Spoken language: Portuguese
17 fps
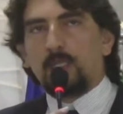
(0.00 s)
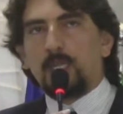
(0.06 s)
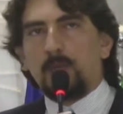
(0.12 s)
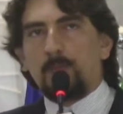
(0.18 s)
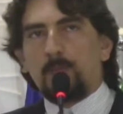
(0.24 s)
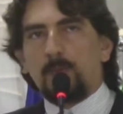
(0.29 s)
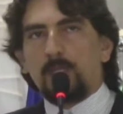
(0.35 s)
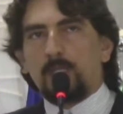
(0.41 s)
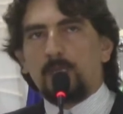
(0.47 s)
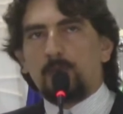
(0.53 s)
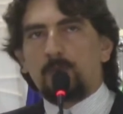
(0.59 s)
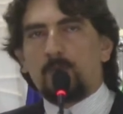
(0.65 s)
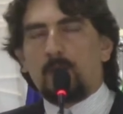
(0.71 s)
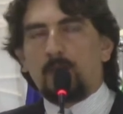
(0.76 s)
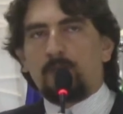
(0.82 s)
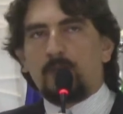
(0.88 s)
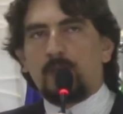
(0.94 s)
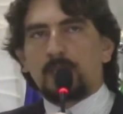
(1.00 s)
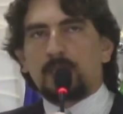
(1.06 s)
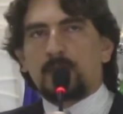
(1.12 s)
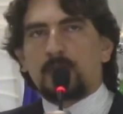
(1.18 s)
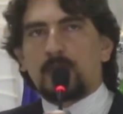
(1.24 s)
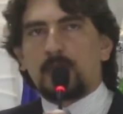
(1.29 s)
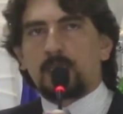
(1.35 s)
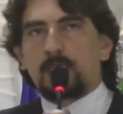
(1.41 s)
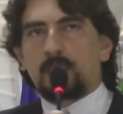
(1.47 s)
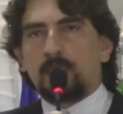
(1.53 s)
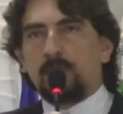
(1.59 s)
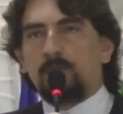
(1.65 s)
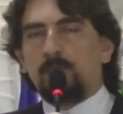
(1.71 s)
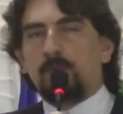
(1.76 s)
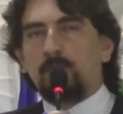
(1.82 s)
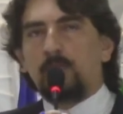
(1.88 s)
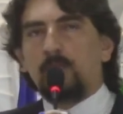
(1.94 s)
pediram para ver essa
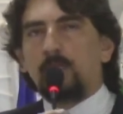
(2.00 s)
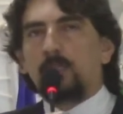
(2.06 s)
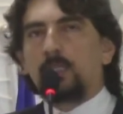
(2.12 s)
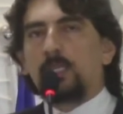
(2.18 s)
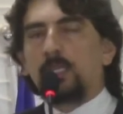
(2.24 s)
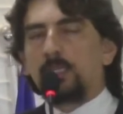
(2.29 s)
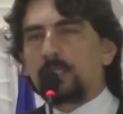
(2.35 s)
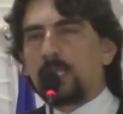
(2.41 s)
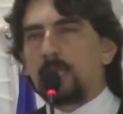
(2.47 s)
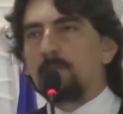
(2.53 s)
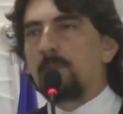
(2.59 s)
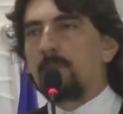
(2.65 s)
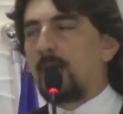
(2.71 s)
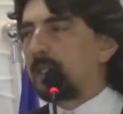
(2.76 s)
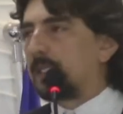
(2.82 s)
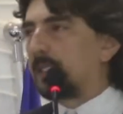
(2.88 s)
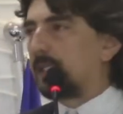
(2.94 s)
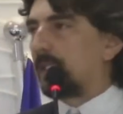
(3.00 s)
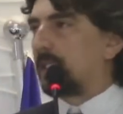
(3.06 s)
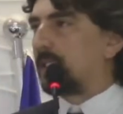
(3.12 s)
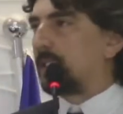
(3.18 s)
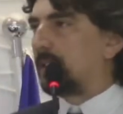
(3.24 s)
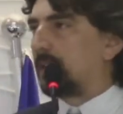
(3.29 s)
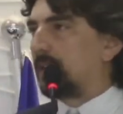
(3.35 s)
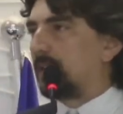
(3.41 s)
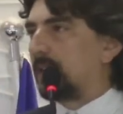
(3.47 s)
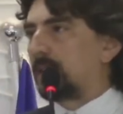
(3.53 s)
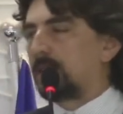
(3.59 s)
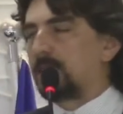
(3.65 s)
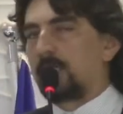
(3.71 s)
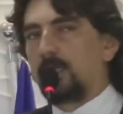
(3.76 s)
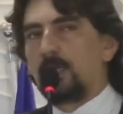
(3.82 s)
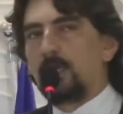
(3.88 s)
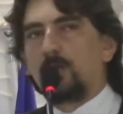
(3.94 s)
questão, que tem mais de 15
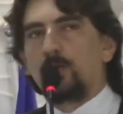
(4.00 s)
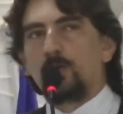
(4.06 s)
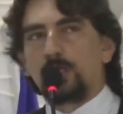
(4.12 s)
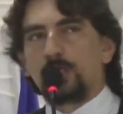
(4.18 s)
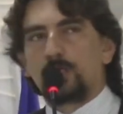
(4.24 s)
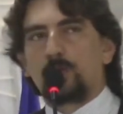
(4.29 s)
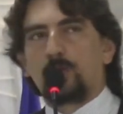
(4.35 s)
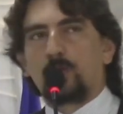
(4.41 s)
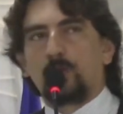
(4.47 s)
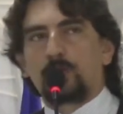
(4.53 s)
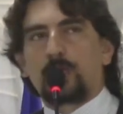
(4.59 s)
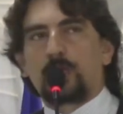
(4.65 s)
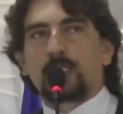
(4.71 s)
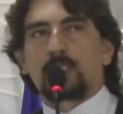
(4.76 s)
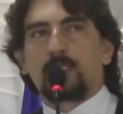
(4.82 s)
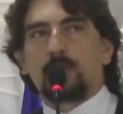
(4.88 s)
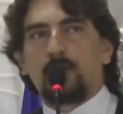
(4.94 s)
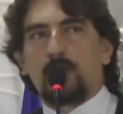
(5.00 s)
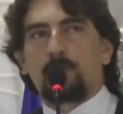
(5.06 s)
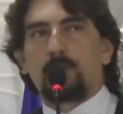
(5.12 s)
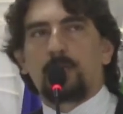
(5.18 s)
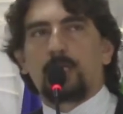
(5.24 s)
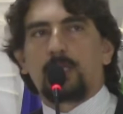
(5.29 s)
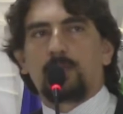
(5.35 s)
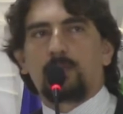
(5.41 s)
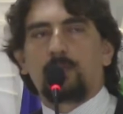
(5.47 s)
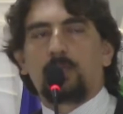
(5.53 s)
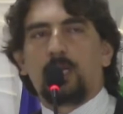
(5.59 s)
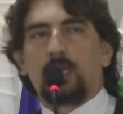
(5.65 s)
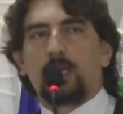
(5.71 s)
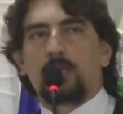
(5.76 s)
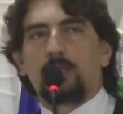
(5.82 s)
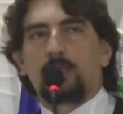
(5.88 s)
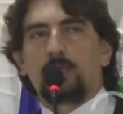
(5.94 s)
dias o esgoto a céu aberto
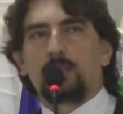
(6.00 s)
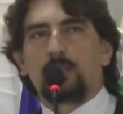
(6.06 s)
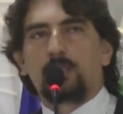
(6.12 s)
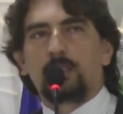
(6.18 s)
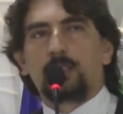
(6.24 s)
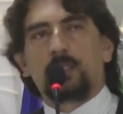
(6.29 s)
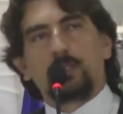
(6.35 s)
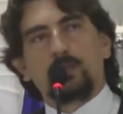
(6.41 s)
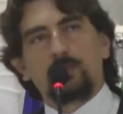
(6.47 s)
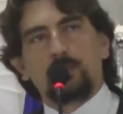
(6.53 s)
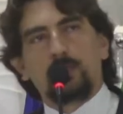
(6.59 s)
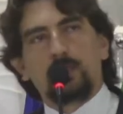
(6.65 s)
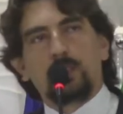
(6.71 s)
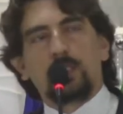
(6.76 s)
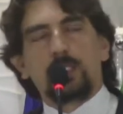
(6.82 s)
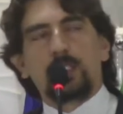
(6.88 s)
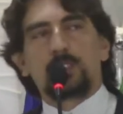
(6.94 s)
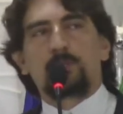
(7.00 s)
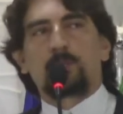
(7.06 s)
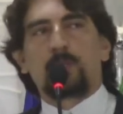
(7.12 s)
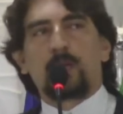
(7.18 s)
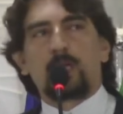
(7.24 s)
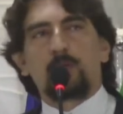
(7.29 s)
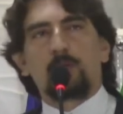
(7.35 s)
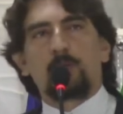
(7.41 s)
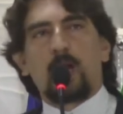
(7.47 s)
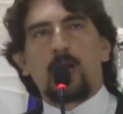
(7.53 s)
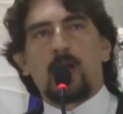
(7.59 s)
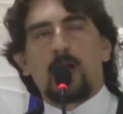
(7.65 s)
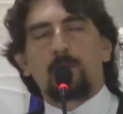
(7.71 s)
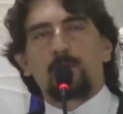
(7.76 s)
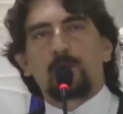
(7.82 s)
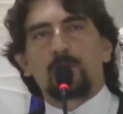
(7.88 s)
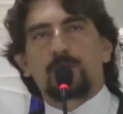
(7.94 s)
lá. Então, espero o mais
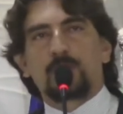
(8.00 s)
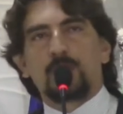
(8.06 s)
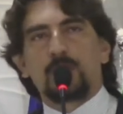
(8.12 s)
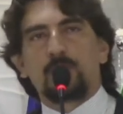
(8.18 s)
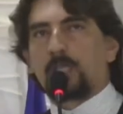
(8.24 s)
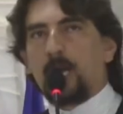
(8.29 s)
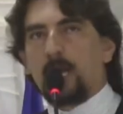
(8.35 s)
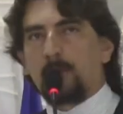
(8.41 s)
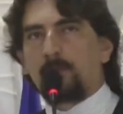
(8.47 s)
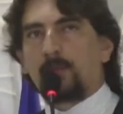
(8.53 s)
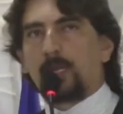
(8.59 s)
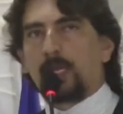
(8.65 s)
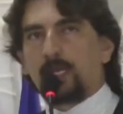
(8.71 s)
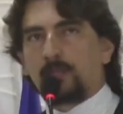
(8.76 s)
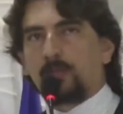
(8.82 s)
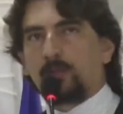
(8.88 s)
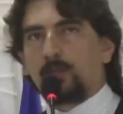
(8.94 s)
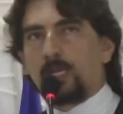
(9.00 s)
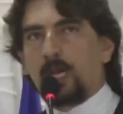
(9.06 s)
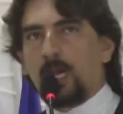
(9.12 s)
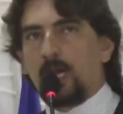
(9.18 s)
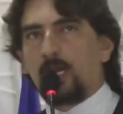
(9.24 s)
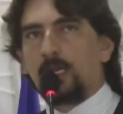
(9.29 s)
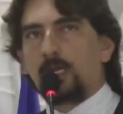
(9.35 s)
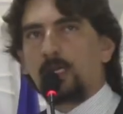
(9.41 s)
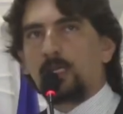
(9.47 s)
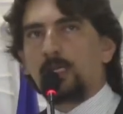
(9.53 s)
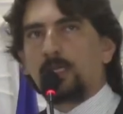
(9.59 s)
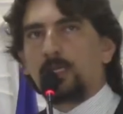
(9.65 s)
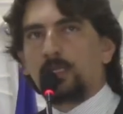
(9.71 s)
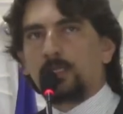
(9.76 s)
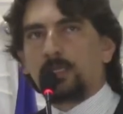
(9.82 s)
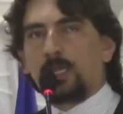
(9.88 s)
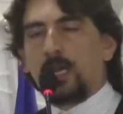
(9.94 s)
rápido possível, aberto lá
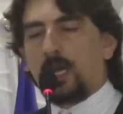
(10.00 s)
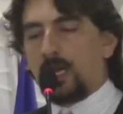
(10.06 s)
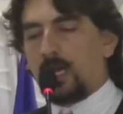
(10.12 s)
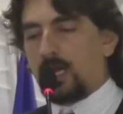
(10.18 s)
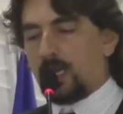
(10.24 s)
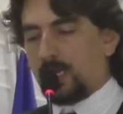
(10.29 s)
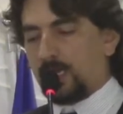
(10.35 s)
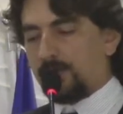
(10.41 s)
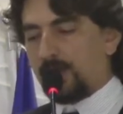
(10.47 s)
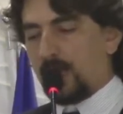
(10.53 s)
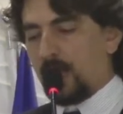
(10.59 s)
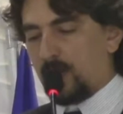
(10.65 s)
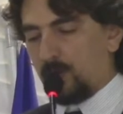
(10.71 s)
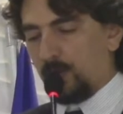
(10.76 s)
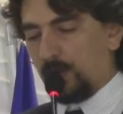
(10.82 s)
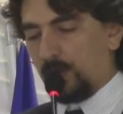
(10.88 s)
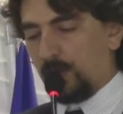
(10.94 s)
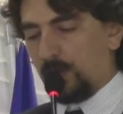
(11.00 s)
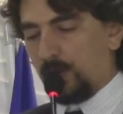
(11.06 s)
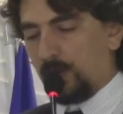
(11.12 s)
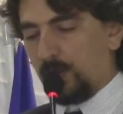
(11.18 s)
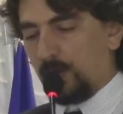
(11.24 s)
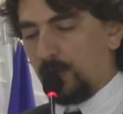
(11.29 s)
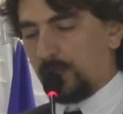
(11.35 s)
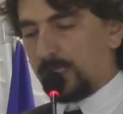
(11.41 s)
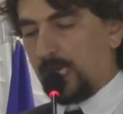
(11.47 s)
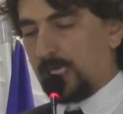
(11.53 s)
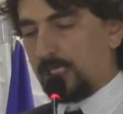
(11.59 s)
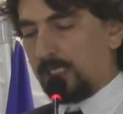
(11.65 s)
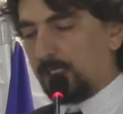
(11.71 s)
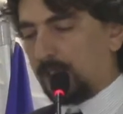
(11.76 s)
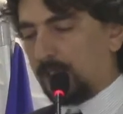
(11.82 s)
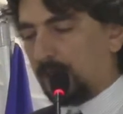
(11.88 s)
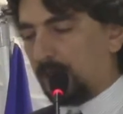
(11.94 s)
na, na Rua da
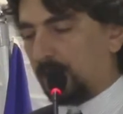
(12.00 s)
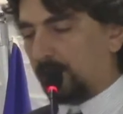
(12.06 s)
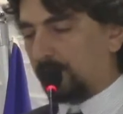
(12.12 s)
Alegria.